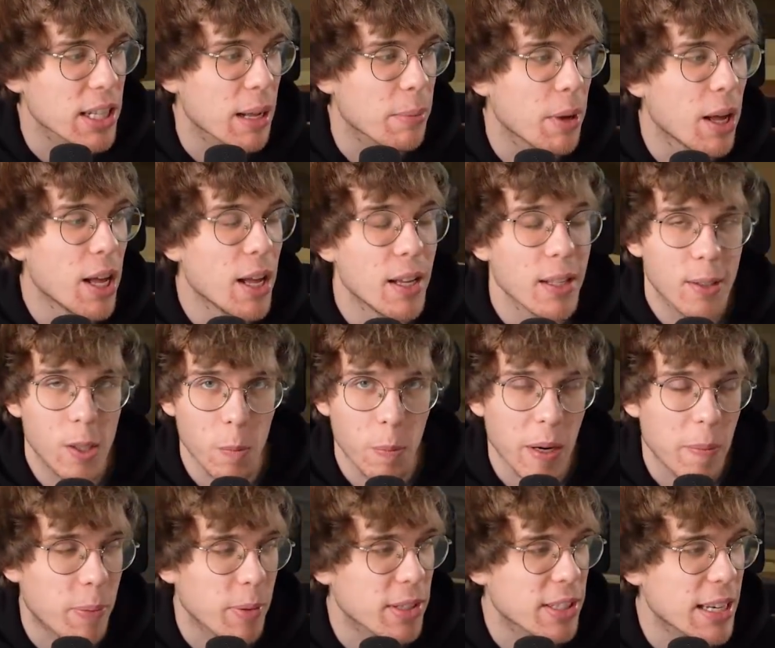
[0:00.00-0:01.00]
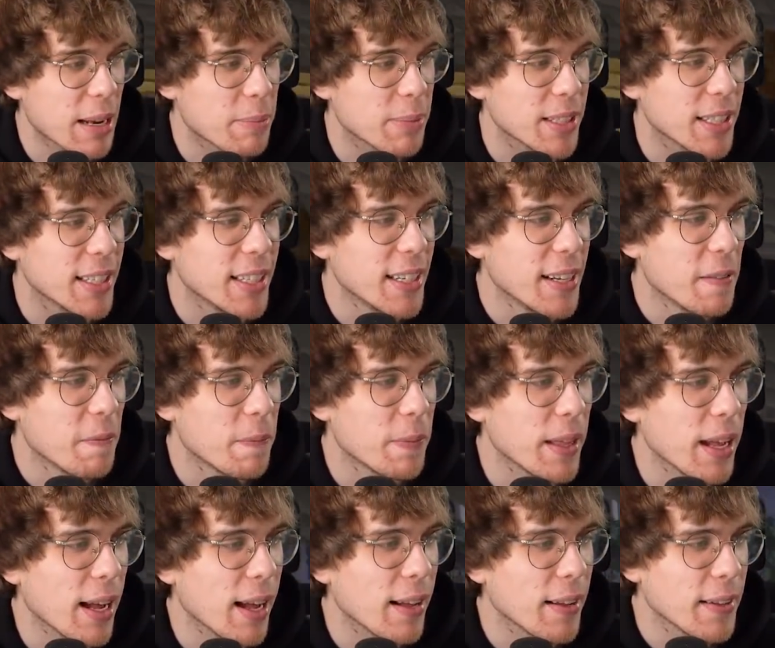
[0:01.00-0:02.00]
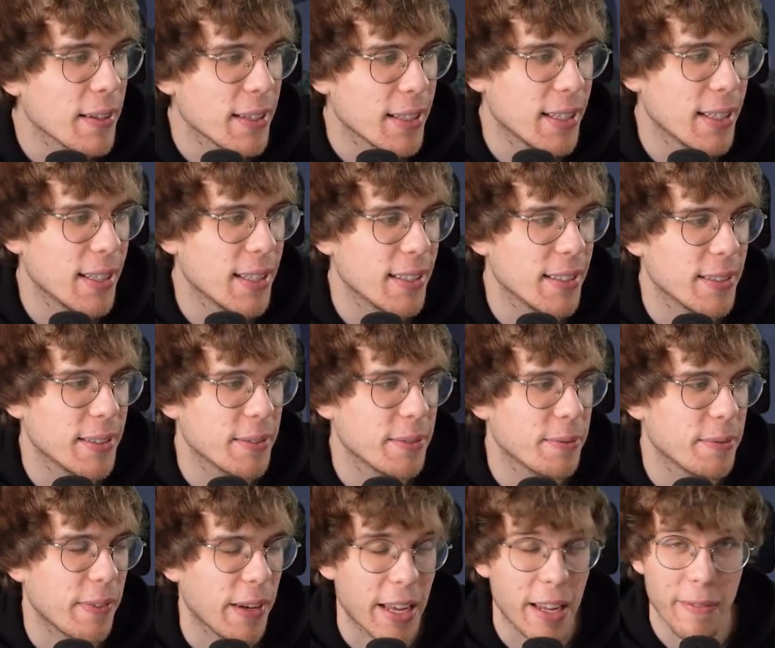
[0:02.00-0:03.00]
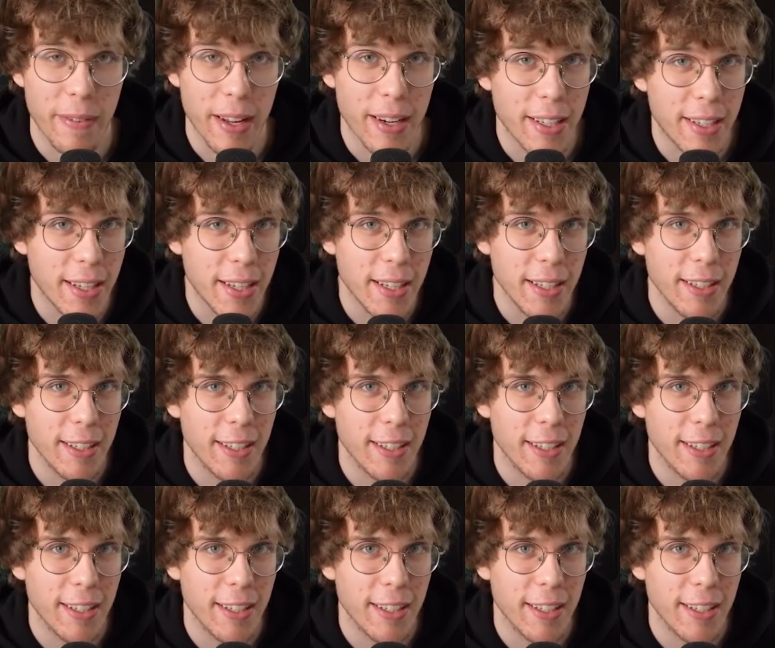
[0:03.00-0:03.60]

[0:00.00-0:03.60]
nam super potrzebny na e, fajerwerki